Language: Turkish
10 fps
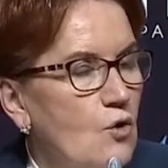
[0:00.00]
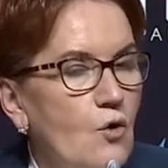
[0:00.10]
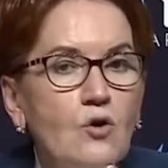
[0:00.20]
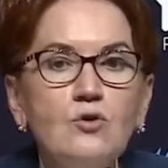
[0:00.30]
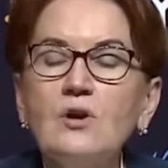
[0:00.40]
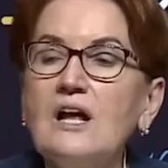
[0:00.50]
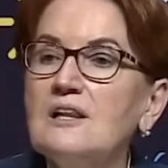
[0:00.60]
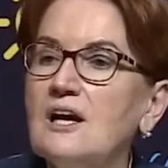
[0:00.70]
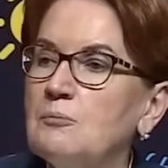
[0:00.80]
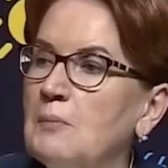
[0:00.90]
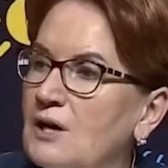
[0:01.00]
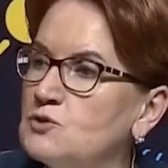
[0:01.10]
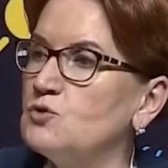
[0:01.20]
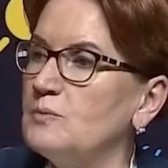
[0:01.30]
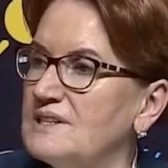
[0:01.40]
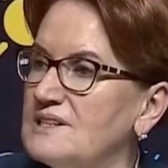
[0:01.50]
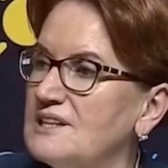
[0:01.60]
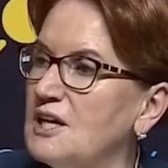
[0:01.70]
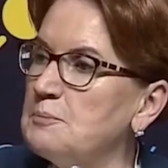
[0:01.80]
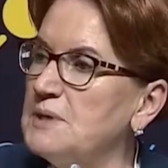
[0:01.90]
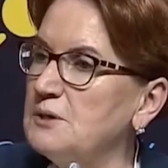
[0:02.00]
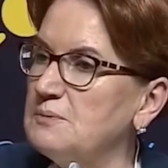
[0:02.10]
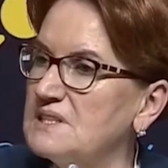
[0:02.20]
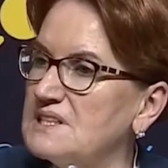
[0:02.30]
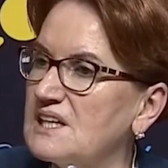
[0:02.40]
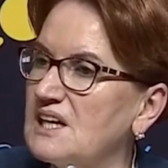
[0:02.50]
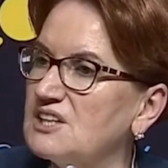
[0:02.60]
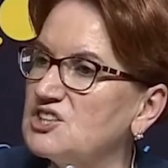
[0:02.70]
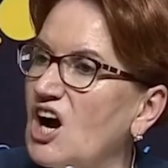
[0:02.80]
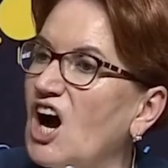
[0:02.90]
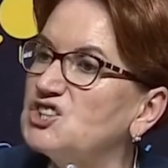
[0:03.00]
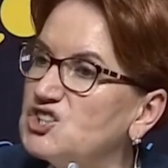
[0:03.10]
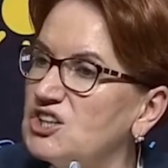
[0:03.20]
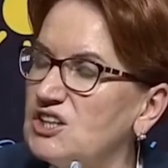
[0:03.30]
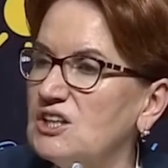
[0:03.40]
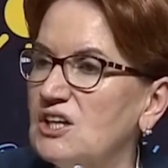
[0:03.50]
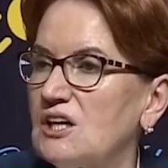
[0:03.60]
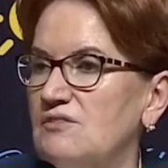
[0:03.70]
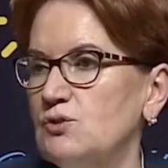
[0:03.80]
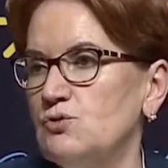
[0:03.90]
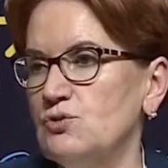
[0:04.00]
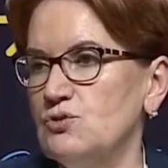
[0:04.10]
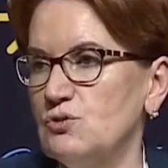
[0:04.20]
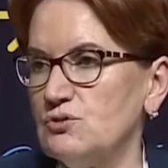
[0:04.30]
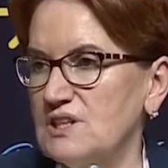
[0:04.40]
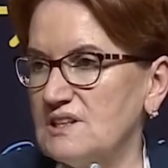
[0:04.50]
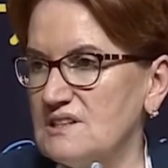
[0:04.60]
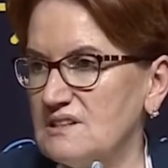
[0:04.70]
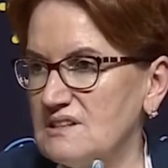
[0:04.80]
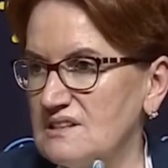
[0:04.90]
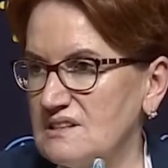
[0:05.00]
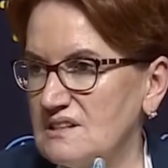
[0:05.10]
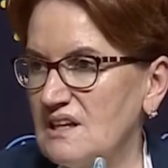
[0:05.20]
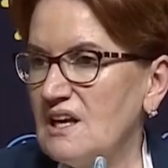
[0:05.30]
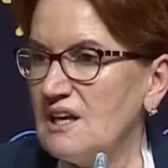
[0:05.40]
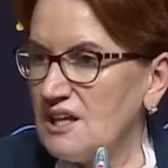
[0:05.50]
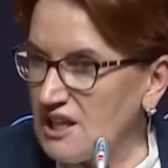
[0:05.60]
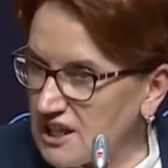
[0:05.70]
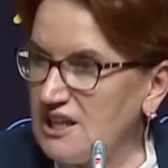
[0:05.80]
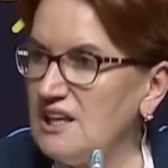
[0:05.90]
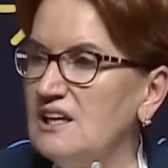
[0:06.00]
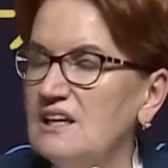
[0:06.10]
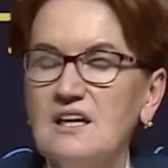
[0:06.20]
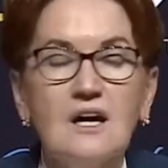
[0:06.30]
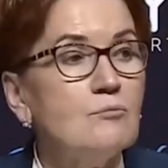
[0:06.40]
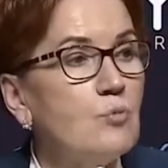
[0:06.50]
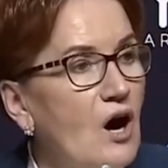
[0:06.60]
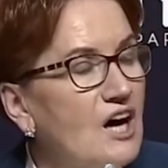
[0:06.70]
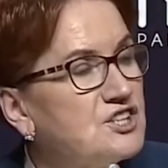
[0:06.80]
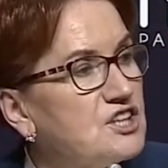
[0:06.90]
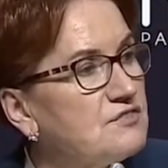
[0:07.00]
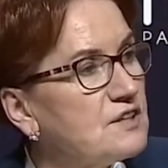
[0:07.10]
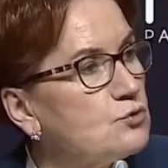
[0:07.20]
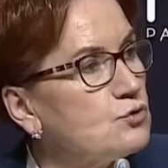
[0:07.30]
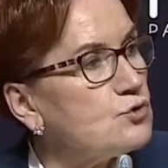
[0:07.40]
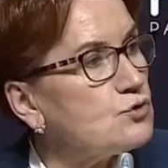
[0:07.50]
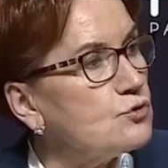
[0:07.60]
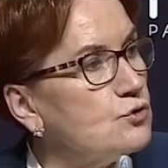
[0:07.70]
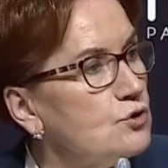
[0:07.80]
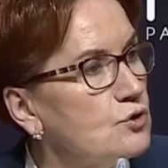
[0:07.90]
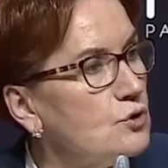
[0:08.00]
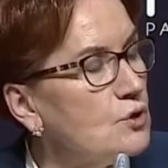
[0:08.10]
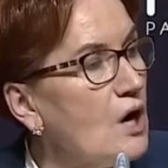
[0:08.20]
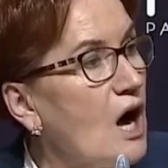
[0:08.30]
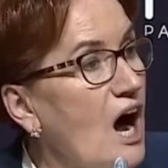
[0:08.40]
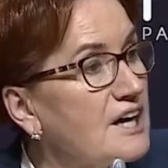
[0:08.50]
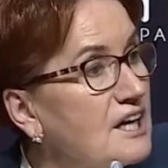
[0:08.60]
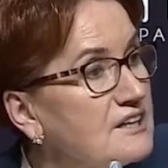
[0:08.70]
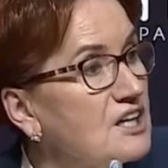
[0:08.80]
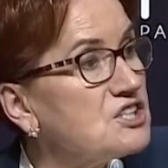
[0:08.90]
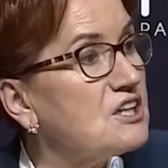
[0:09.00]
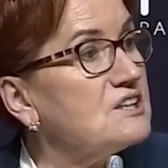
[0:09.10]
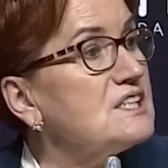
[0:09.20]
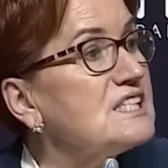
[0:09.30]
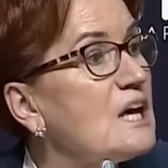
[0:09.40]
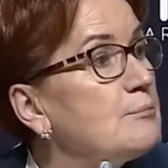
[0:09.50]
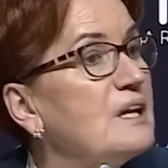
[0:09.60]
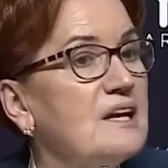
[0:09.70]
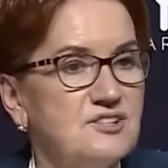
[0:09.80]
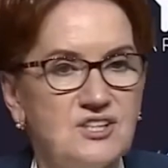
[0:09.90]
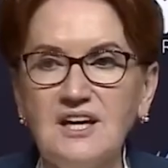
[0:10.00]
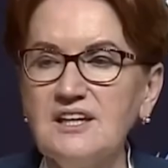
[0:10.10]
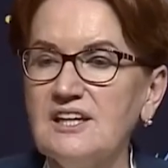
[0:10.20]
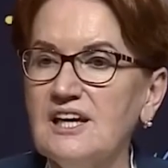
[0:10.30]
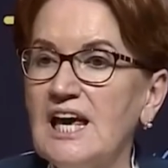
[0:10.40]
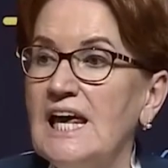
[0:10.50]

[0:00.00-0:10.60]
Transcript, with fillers: O kurallar manzumesinde birbirinize karşı açık ve dürüst olacaksınız. İki, bu açık ve dürüstlüğü arkadaşlarınız da bilecek.